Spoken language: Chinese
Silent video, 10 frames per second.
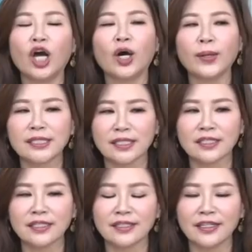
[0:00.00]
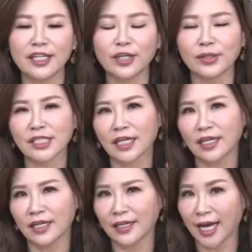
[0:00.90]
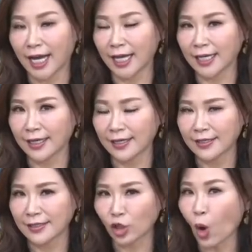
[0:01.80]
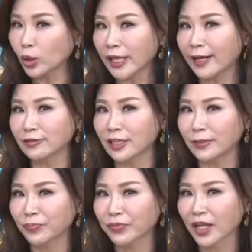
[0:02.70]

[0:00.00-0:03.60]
或者是你有这个啊铜雕的。